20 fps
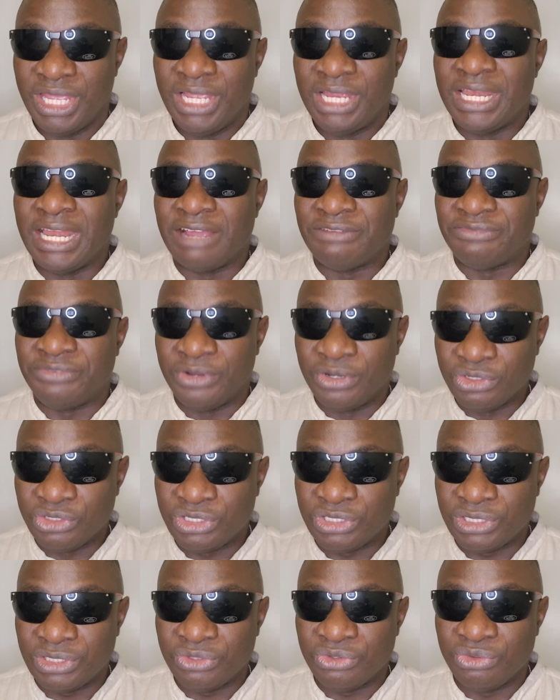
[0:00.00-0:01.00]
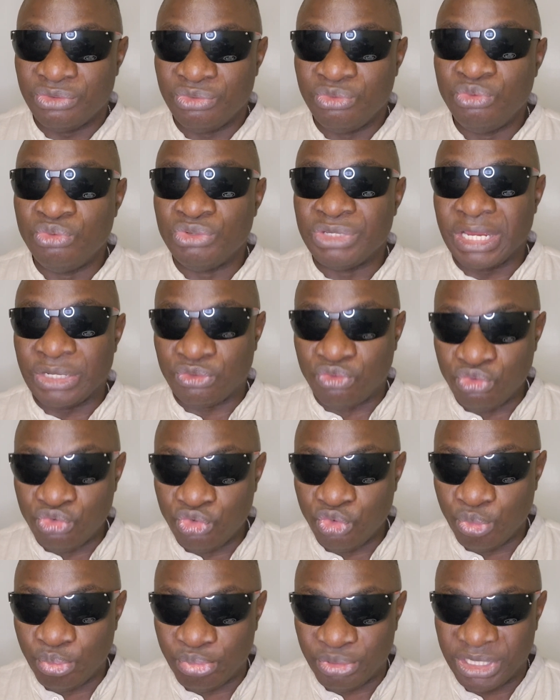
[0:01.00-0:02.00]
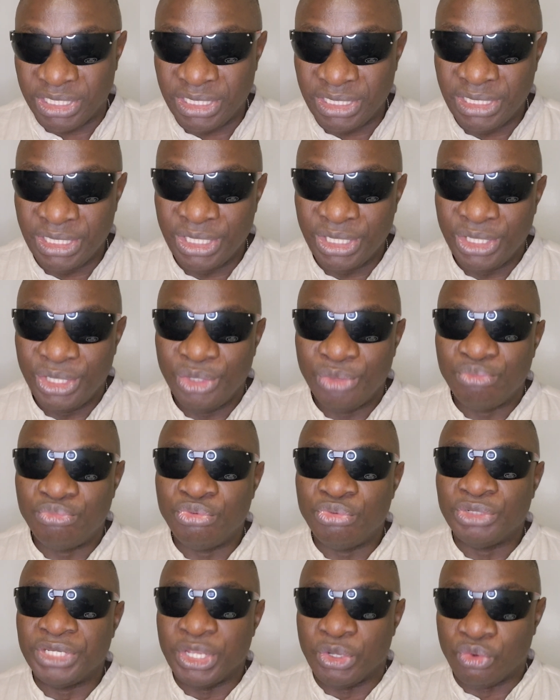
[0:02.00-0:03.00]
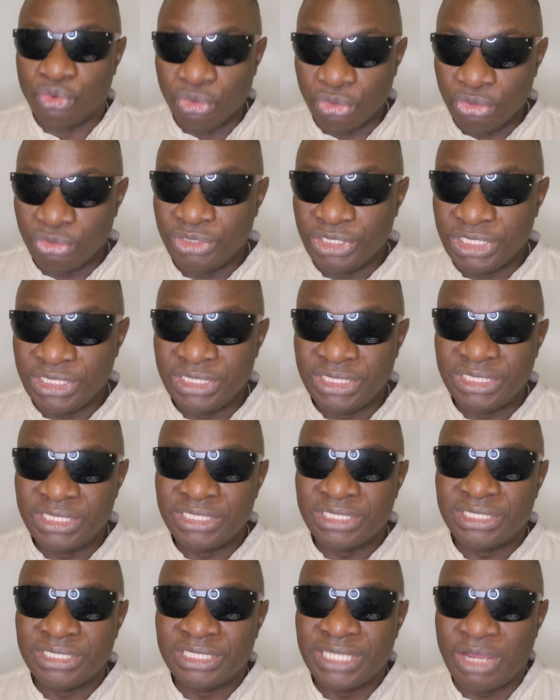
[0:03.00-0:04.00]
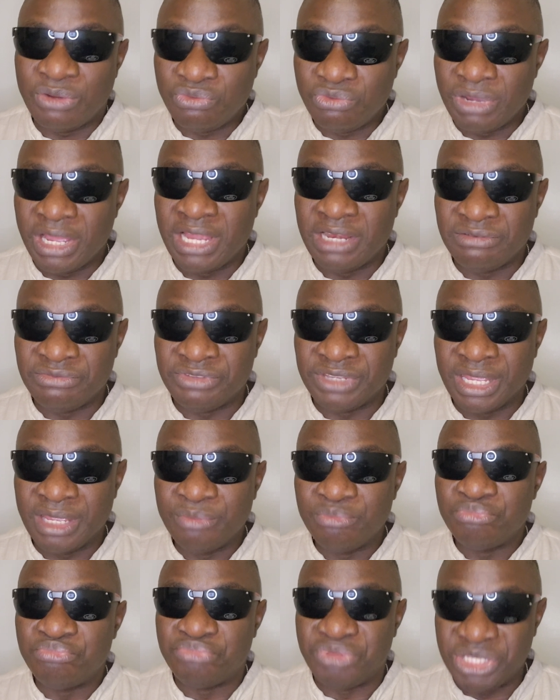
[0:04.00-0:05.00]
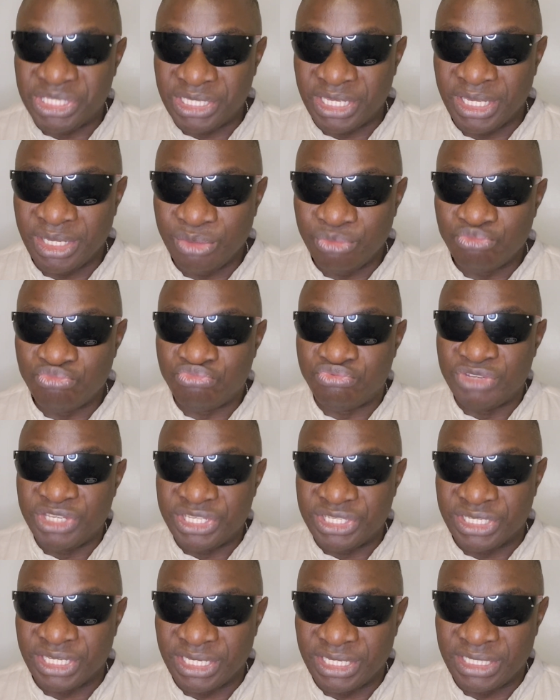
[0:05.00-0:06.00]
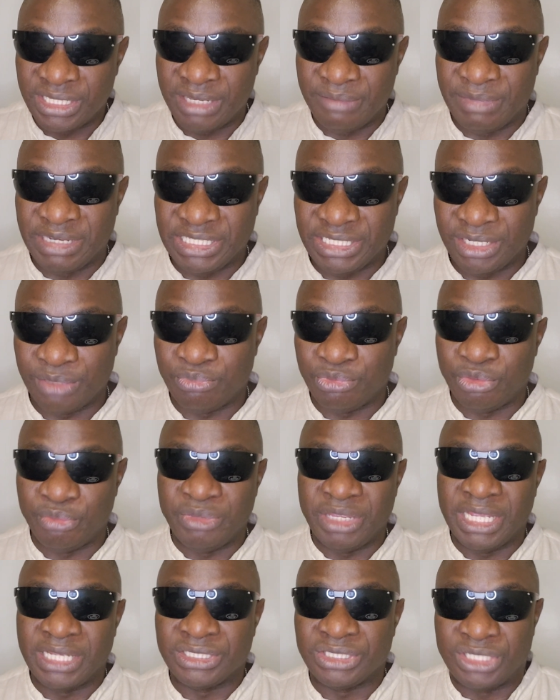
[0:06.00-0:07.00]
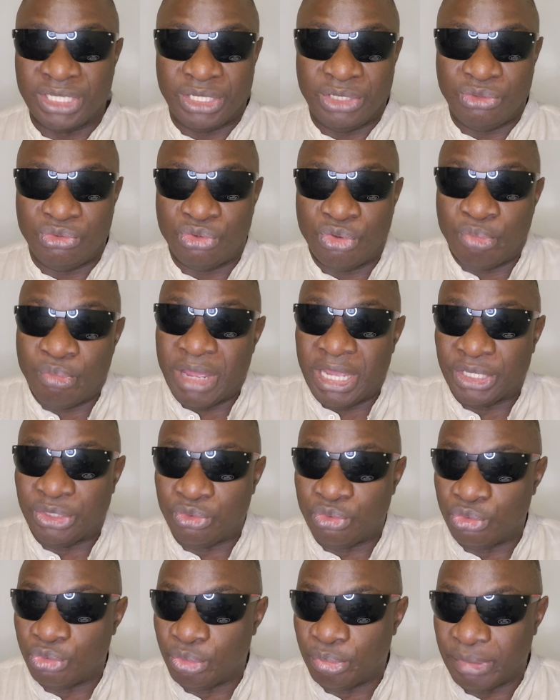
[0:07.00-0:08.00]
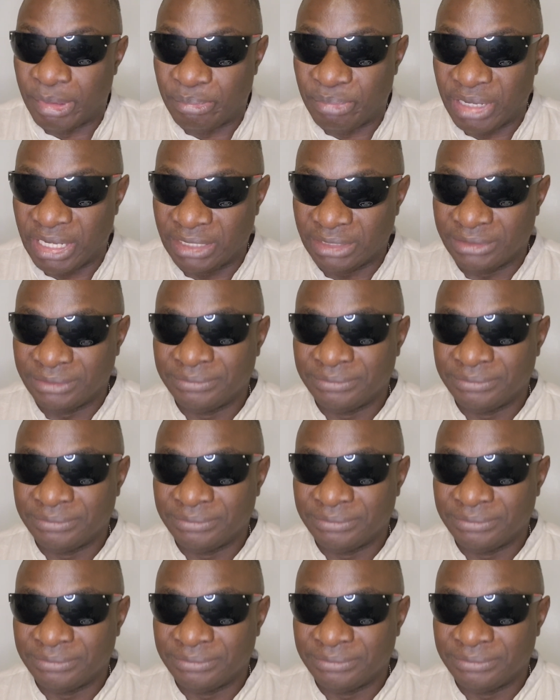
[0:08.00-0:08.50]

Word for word: La France nous a toujours pris pour des colonies là où elle vient piller, puiser les matières premières. C'est le marigot de papa.